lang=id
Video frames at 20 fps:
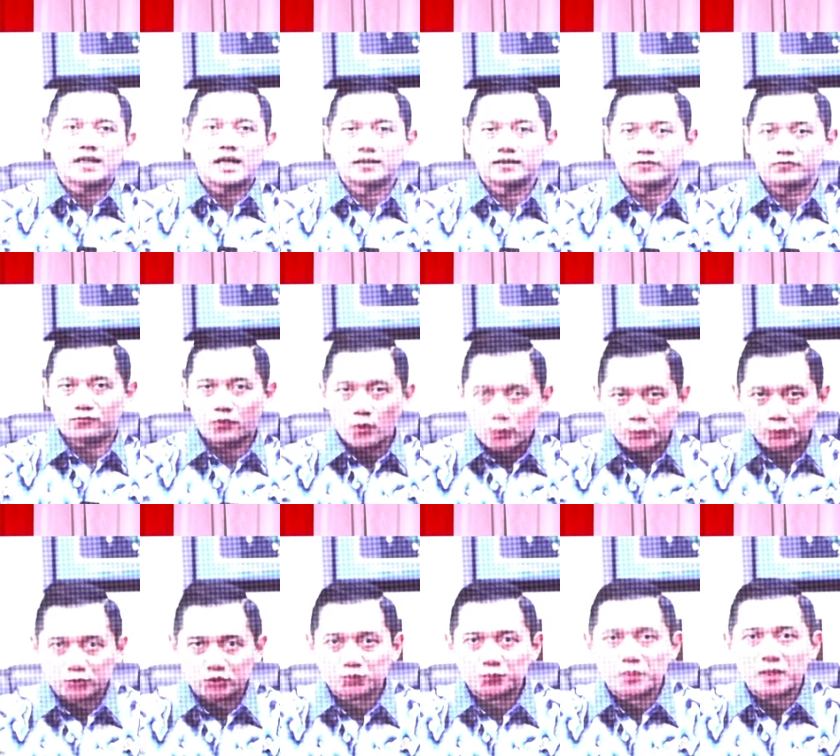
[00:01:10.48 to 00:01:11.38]
dan
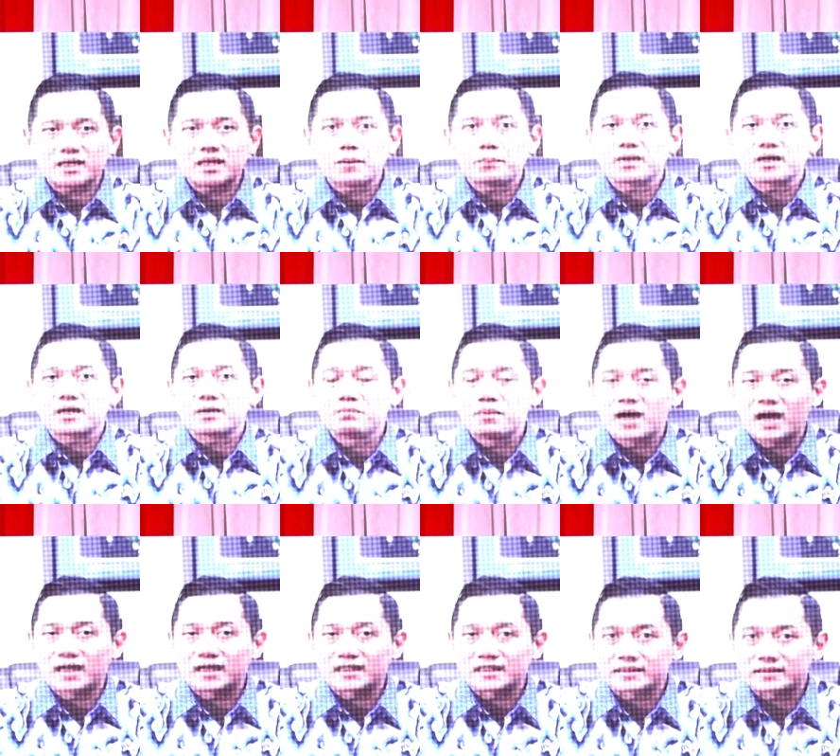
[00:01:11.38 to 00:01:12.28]
fokus pada
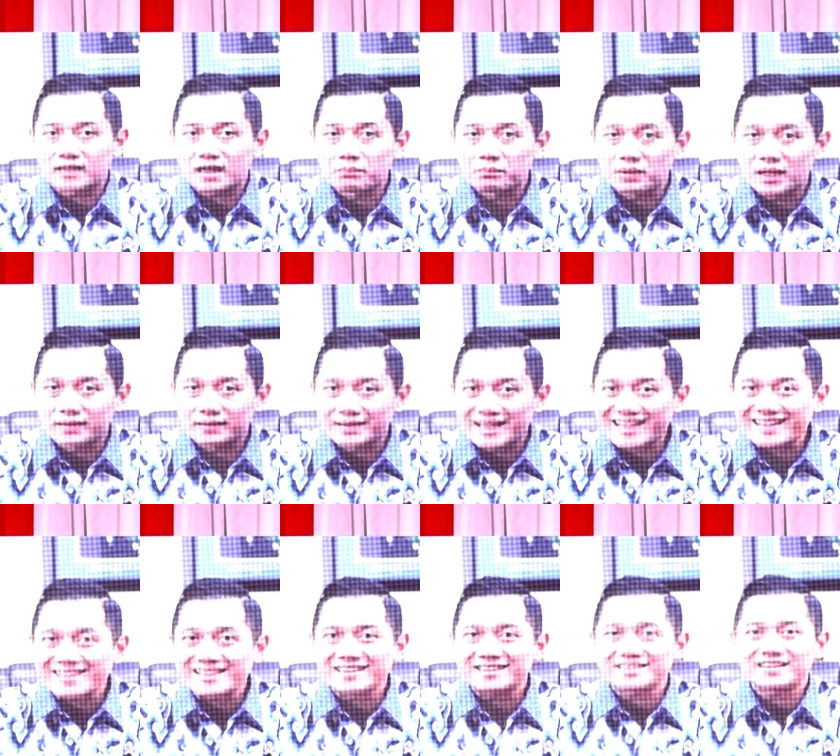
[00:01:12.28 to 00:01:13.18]
pengembangan keterampilan
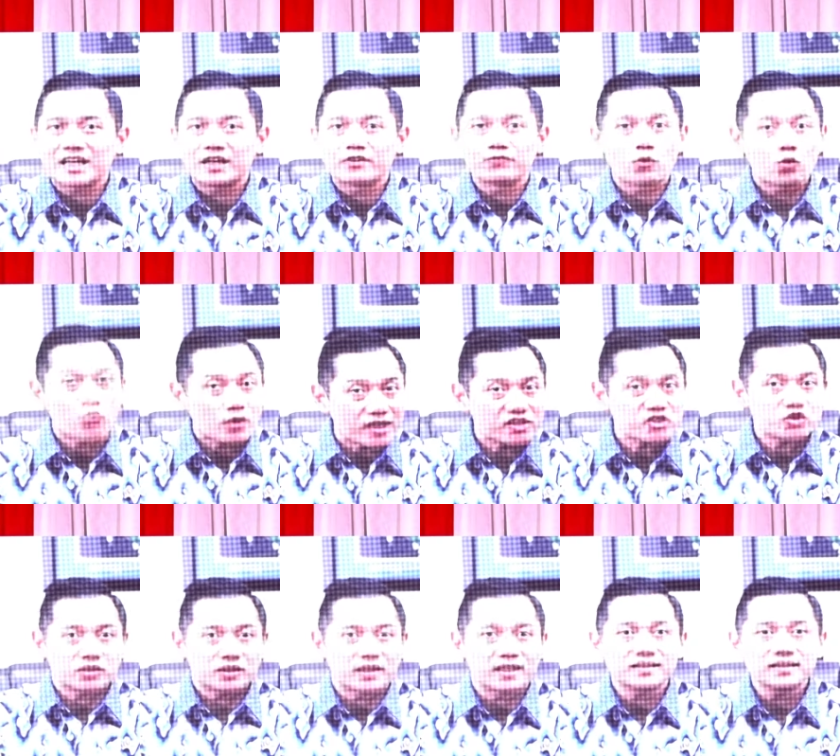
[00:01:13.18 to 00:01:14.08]
teknis dan
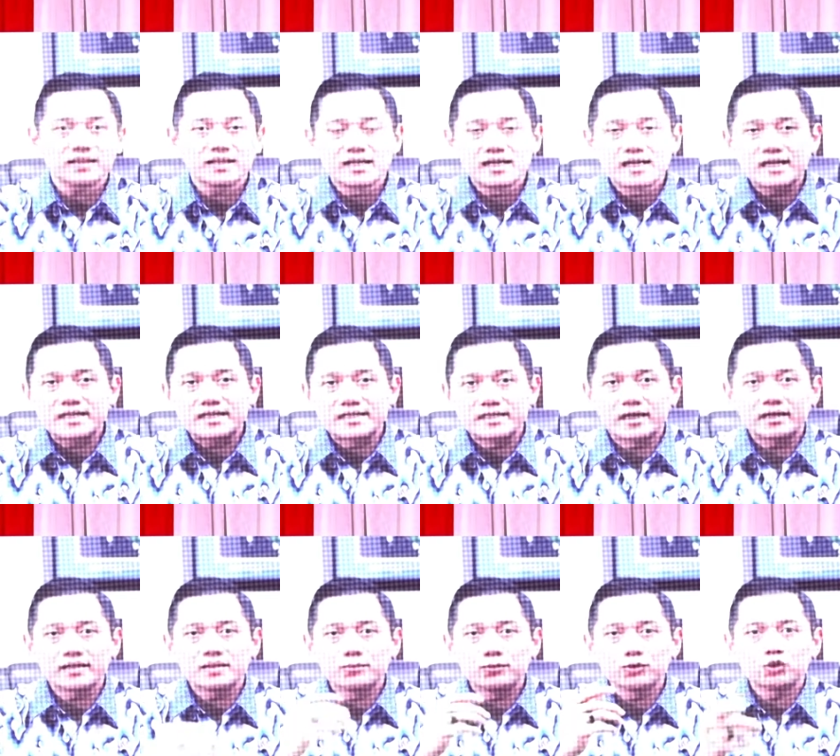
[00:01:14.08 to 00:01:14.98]
vokasional
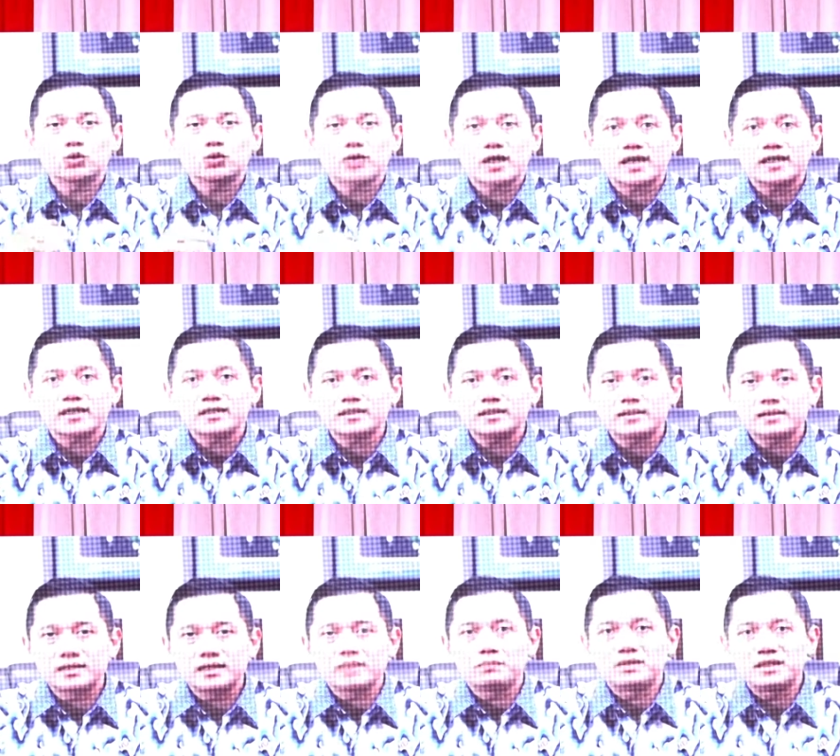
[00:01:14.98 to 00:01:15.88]
yang
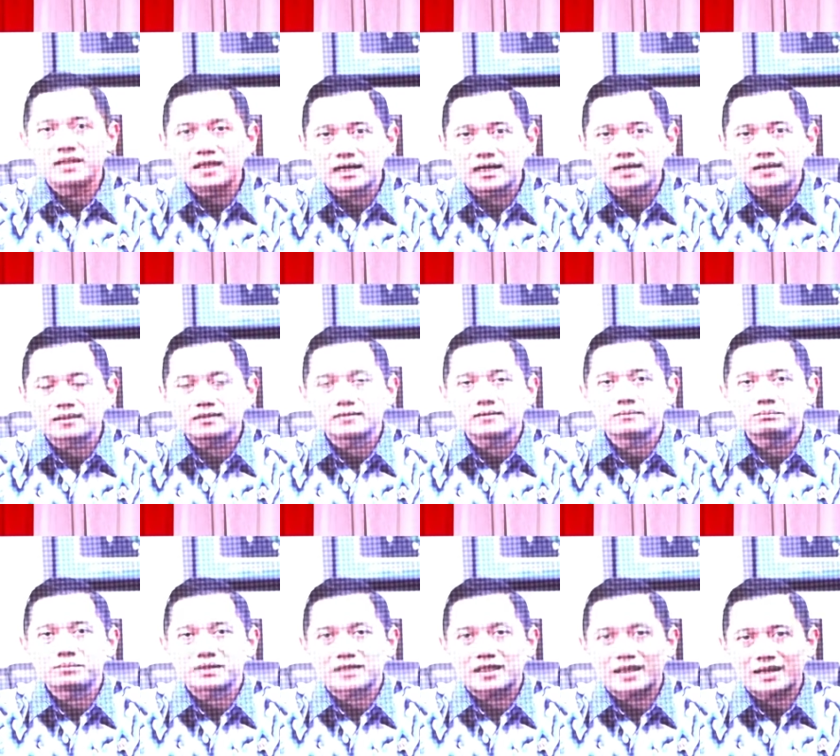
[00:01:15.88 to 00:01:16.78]
dibutuhkan di
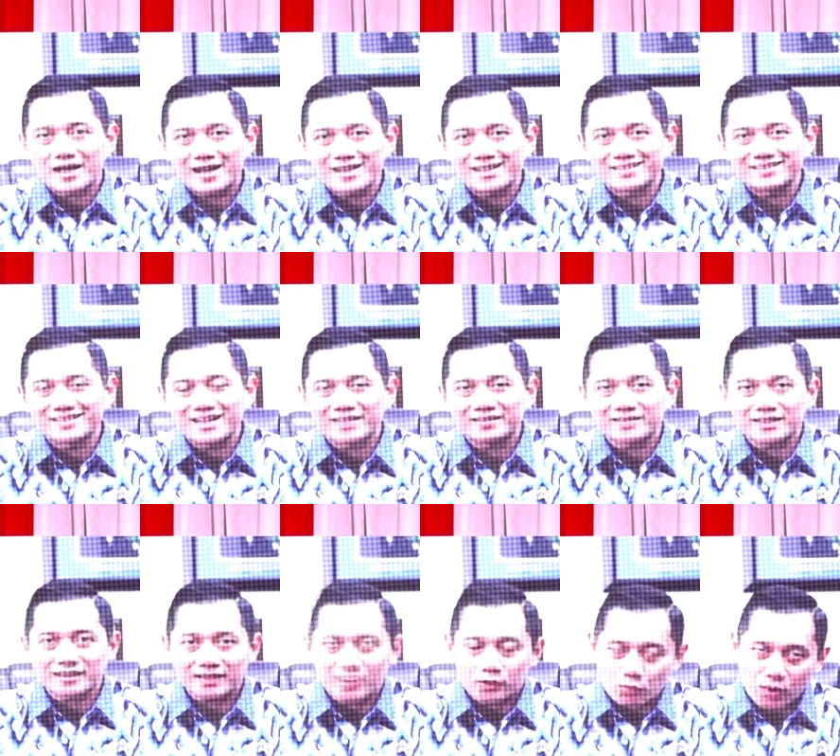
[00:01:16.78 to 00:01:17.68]
bidang pertanahan
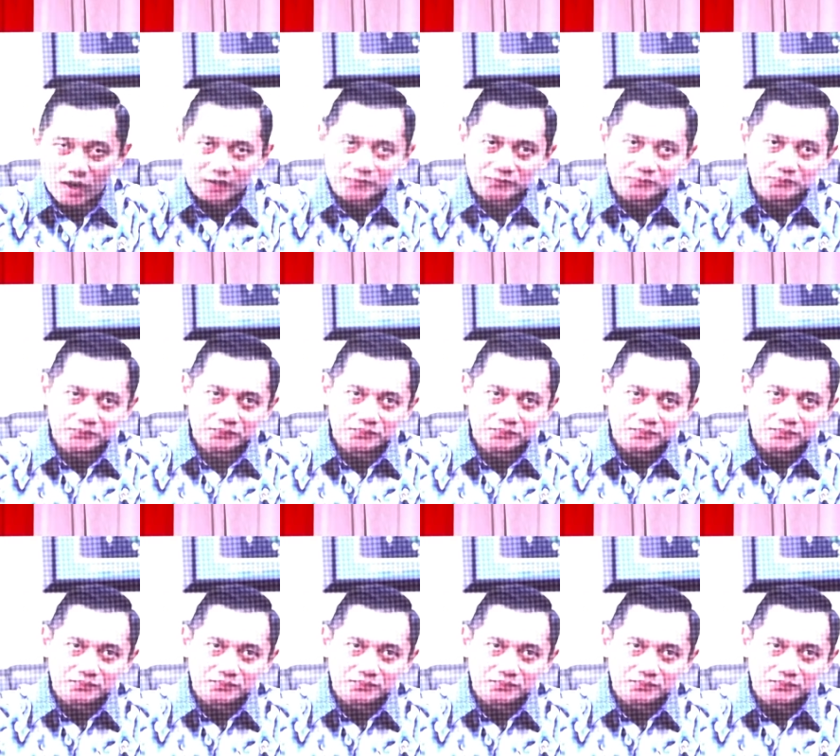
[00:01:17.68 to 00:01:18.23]
dan tata ruang.